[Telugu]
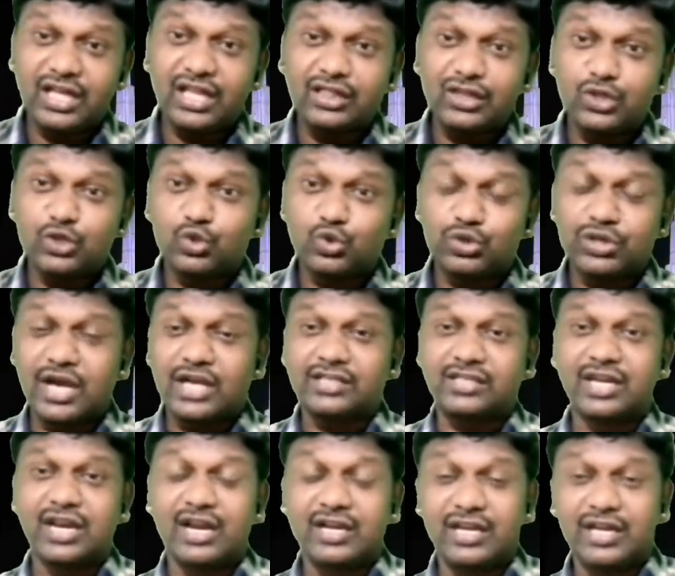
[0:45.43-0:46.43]
దినాలు తీసుకున్న
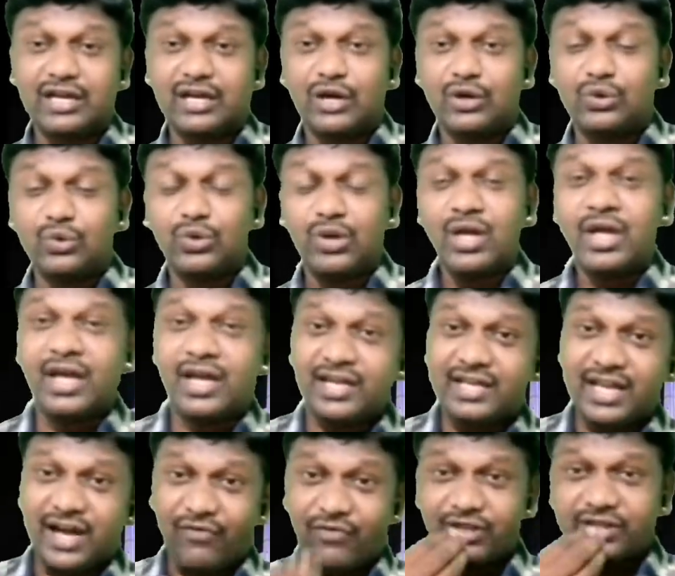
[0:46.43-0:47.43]
అక్షరాల టిక్కెట్
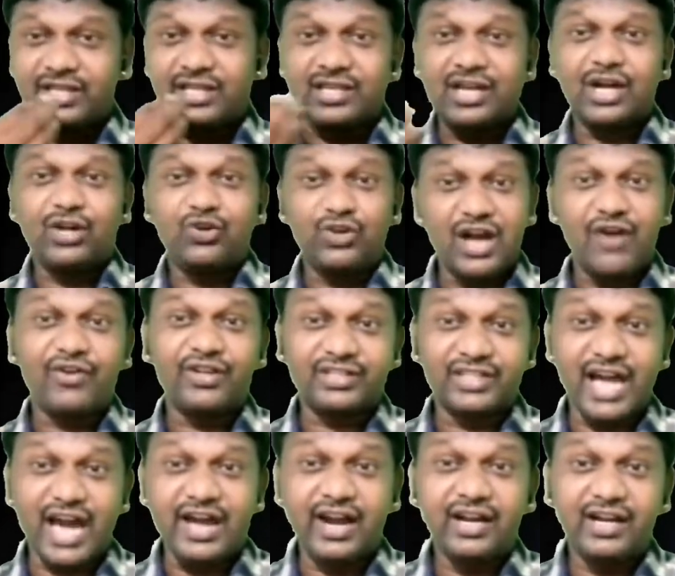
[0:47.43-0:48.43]
ఎవరు తిన్నట్టు ఎవరు
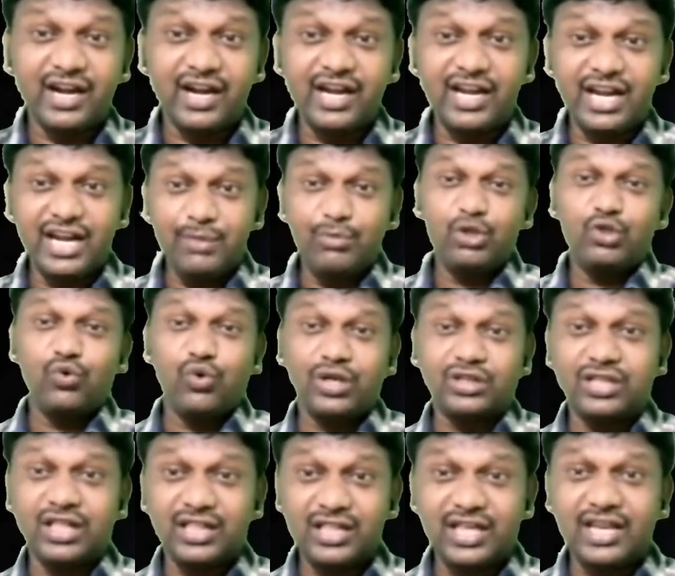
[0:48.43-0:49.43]
తాగినట్టు అండి ఎనిమిది
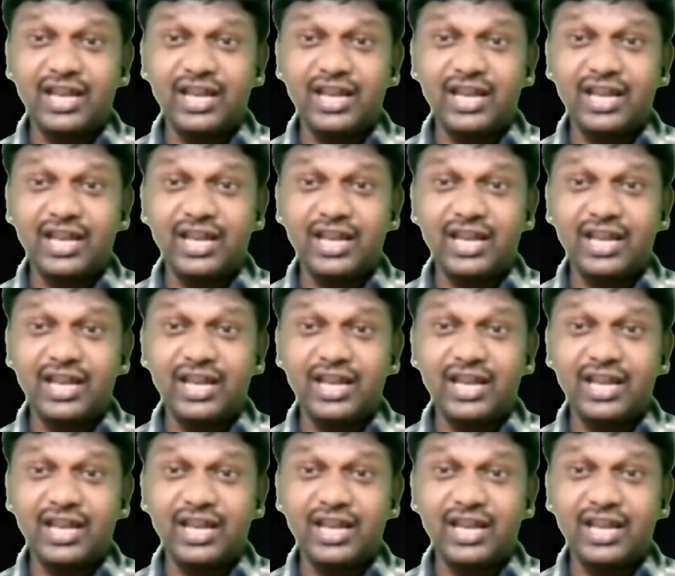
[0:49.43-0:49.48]
వందల